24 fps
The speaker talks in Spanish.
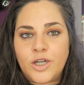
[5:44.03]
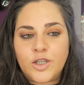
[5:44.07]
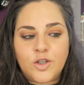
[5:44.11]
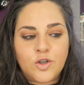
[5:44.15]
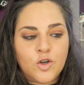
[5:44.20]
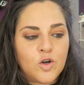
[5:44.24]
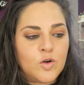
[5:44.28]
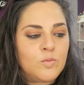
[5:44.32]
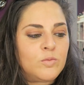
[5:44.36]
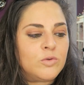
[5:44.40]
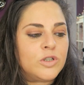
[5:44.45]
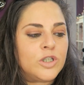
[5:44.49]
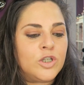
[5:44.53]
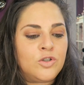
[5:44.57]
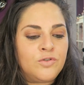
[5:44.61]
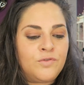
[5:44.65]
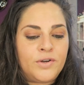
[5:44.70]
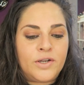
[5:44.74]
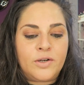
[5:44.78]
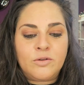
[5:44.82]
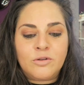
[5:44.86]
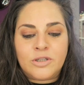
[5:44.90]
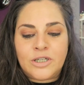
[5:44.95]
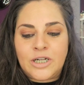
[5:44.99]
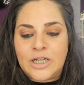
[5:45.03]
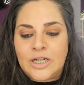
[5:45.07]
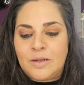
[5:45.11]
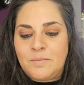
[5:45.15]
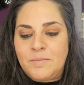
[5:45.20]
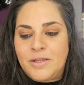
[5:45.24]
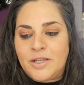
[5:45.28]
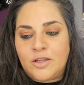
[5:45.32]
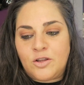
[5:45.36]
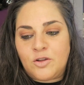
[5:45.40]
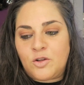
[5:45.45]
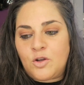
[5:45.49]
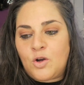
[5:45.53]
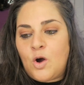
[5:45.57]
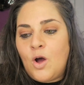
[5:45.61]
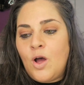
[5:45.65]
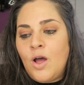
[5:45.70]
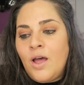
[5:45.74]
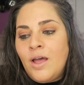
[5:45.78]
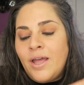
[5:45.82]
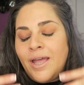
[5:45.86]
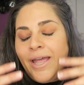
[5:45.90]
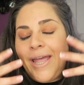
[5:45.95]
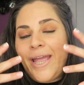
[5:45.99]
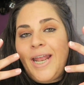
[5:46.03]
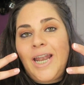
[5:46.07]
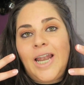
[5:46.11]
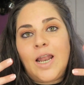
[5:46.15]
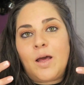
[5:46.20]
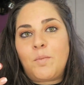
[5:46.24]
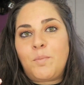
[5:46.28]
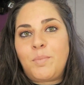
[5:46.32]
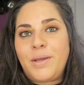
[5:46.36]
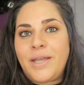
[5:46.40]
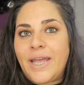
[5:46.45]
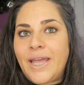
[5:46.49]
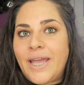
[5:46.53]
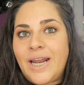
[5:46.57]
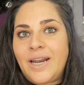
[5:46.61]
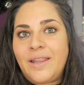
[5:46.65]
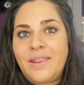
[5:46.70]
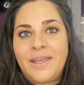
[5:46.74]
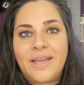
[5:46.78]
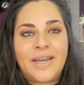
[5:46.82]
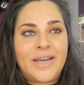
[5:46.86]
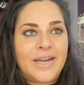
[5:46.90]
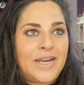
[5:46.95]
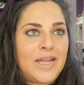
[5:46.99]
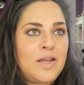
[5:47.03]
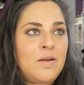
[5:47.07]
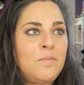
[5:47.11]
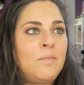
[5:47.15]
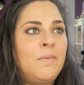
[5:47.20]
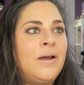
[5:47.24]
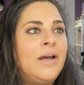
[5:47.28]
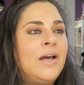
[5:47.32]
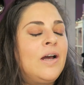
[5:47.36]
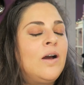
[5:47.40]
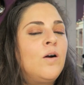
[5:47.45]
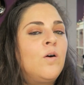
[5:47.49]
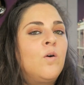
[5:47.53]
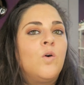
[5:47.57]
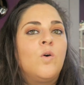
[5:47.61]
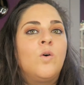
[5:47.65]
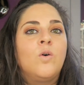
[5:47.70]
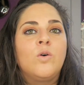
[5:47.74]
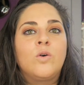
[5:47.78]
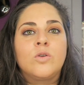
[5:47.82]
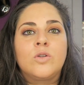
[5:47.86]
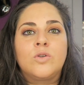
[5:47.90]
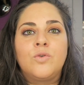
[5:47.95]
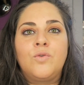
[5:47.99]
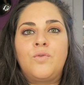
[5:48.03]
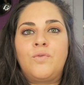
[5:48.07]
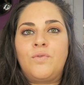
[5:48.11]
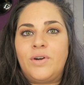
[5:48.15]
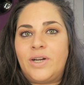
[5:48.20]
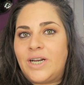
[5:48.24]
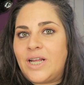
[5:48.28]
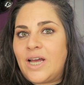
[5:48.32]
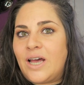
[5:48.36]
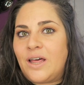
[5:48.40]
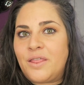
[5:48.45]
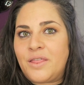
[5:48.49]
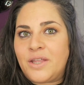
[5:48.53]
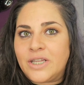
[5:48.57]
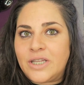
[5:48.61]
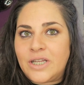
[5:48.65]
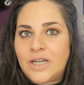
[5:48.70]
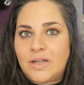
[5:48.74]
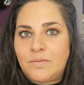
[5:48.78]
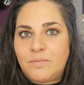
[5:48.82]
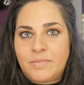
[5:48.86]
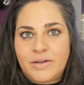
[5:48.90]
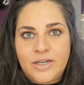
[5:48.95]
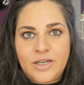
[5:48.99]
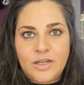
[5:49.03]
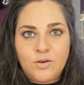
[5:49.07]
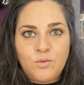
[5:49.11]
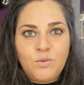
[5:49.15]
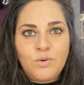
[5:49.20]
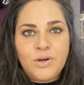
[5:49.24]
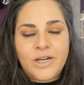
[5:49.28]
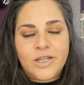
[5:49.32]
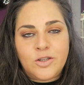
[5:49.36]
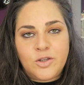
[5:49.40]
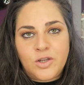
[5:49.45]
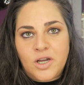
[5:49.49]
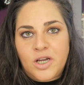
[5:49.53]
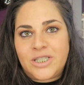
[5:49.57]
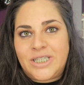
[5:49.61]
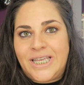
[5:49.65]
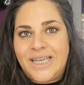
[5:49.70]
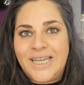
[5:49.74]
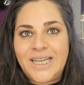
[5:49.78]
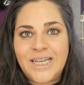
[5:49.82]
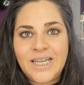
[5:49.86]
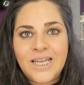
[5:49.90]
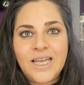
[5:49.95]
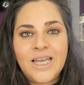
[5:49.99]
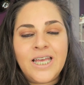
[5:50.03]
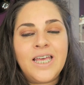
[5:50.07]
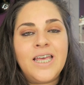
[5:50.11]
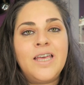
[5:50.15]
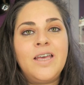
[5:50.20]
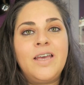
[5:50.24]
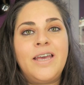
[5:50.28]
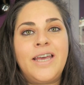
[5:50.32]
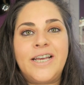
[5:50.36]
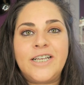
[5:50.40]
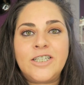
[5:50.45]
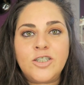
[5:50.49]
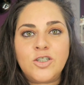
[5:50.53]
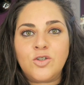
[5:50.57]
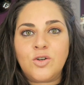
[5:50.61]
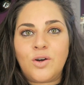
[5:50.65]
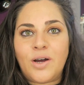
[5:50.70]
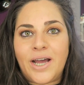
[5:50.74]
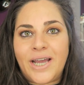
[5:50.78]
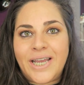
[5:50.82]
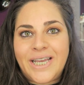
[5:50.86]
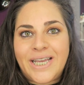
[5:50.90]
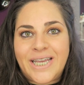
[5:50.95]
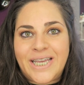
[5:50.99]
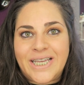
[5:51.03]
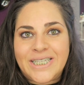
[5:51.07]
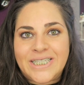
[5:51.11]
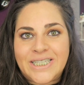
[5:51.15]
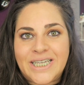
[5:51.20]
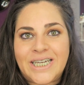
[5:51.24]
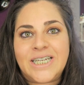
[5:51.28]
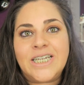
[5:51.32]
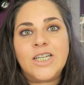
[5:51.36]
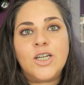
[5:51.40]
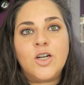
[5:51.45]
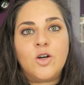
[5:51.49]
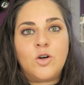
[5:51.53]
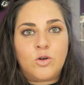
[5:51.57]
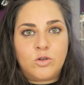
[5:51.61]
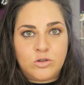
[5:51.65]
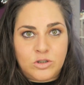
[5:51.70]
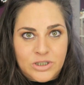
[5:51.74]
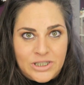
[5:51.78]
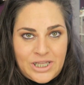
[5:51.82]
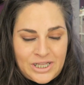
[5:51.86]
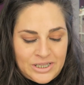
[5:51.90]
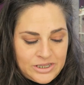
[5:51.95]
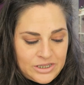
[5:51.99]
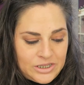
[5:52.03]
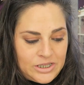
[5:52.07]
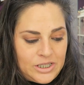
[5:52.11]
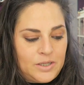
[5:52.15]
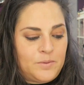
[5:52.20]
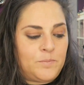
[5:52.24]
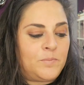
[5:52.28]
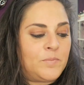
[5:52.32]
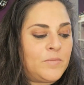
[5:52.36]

Esto es como si tuviera un tratamiento en la piel de cremas o tú fueras a hacerte las manicuras, esto hay que hacer esto hay que ser constante.